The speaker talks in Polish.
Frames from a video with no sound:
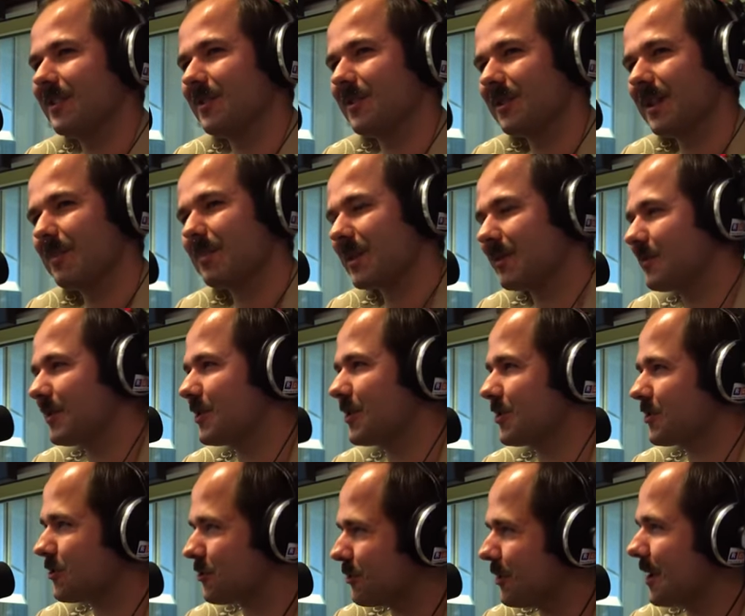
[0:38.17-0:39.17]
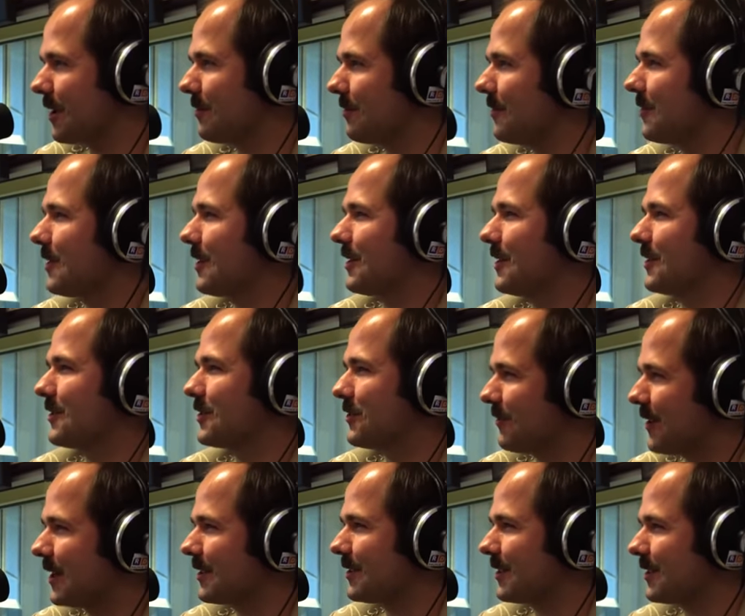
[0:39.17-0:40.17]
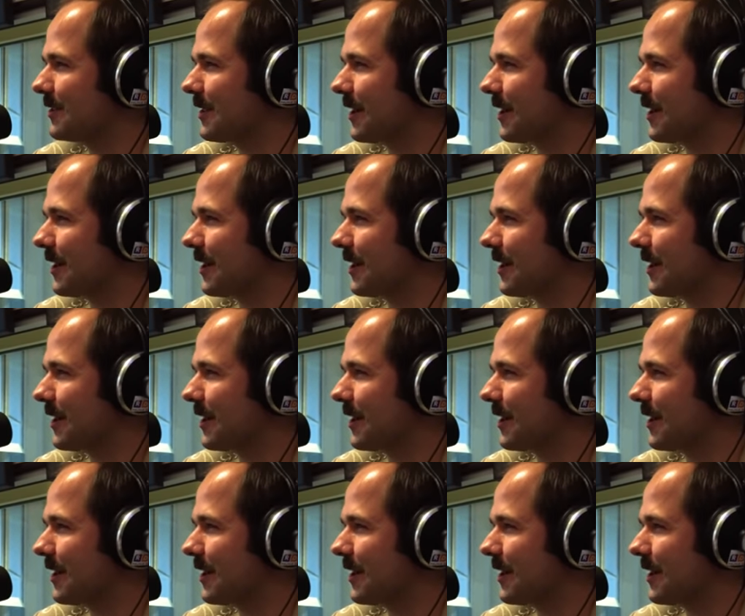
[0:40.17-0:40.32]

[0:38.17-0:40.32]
No naprawdę się czułem świetnie